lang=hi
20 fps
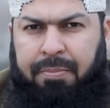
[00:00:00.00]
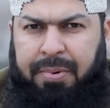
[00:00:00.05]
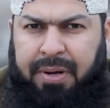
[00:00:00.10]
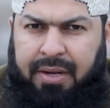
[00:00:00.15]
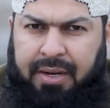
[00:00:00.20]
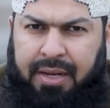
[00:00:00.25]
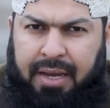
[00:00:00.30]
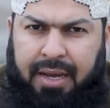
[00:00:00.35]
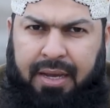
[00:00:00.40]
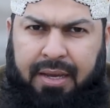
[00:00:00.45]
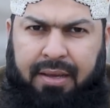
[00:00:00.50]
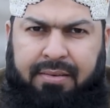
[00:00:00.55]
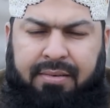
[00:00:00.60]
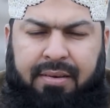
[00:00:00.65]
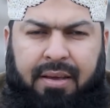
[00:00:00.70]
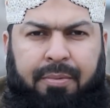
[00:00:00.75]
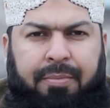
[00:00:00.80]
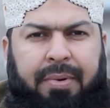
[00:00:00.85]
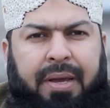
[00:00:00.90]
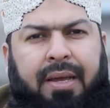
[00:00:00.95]
पी टी आई के
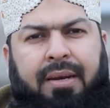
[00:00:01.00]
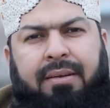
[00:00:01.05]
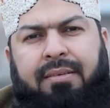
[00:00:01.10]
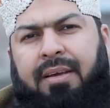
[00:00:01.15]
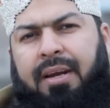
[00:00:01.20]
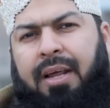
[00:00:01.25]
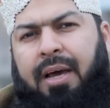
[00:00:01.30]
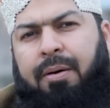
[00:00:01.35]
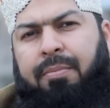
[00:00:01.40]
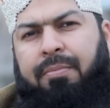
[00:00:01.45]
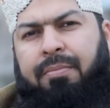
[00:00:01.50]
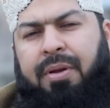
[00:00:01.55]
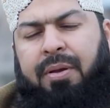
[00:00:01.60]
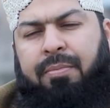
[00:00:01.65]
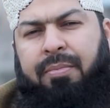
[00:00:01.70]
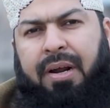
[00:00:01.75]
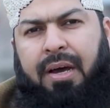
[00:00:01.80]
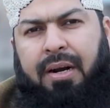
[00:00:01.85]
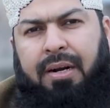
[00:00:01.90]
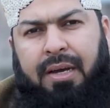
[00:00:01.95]
चेयरमैन जनाब
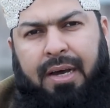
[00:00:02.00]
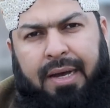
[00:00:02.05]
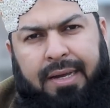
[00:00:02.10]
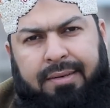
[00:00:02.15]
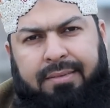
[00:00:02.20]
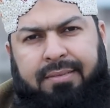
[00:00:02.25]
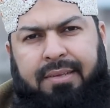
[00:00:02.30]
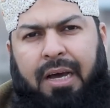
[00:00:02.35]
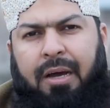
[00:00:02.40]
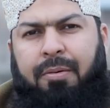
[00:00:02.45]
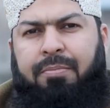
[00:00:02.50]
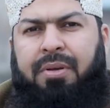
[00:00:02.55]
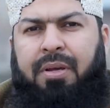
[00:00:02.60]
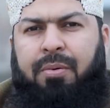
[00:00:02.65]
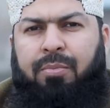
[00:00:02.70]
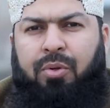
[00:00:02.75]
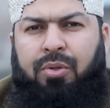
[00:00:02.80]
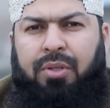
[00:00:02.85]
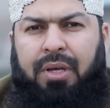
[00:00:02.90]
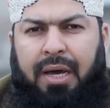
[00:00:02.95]
इमरान ख़ान साहब
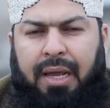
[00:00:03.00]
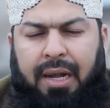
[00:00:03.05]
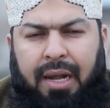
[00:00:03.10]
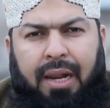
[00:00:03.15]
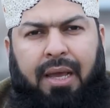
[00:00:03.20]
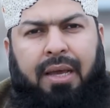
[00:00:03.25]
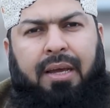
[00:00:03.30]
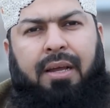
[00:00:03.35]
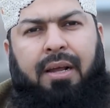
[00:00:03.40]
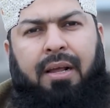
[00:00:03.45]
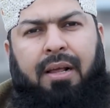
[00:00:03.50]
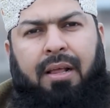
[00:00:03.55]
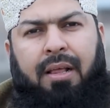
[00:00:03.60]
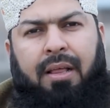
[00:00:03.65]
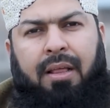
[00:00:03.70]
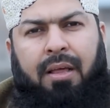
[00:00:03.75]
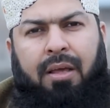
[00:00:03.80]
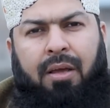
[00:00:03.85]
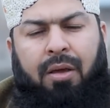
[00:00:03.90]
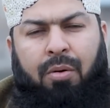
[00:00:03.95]
के मुतल
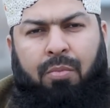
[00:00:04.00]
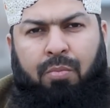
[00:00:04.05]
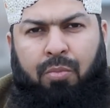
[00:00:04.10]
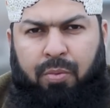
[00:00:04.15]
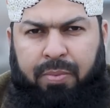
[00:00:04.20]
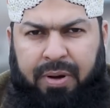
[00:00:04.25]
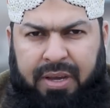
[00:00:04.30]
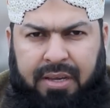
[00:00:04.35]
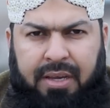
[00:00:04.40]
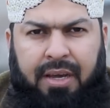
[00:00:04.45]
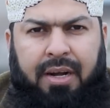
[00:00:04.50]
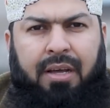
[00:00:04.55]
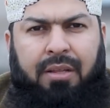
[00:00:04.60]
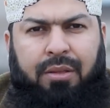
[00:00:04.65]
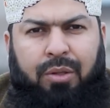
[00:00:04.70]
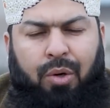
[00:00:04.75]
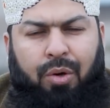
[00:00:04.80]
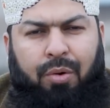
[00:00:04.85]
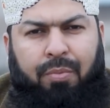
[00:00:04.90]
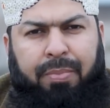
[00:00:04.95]
मुबैना
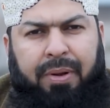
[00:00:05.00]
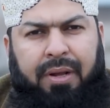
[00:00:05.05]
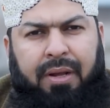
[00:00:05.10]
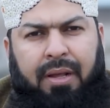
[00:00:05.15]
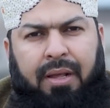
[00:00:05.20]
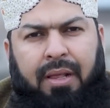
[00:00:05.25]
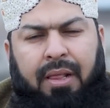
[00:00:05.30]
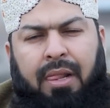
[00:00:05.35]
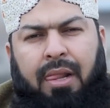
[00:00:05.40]
तौर पर